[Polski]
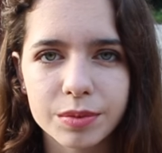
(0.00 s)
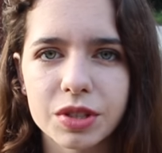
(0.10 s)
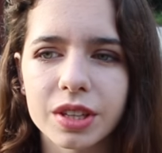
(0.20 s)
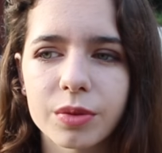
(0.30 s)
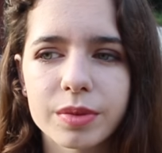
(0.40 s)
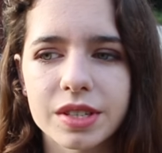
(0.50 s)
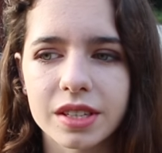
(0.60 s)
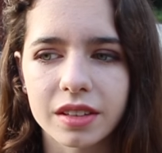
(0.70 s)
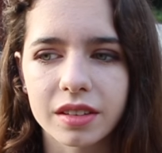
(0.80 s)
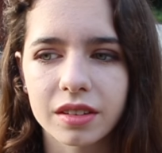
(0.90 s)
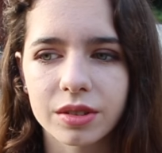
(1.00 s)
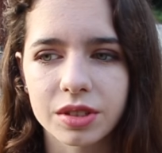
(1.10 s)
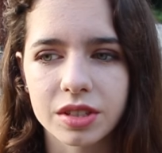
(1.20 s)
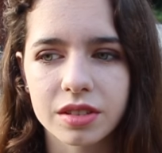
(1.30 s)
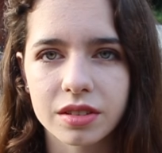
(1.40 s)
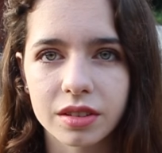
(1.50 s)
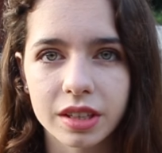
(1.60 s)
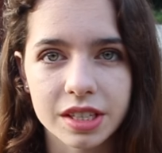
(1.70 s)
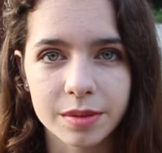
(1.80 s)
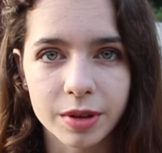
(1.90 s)
przydałoby się chociaż
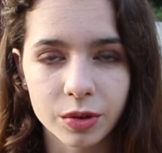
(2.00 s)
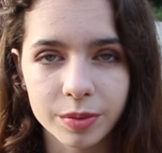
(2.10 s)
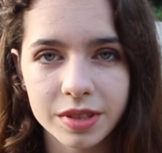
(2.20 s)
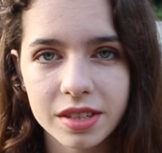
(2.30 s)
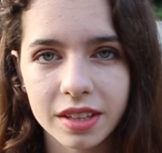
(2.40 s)
trochę siebie lubić,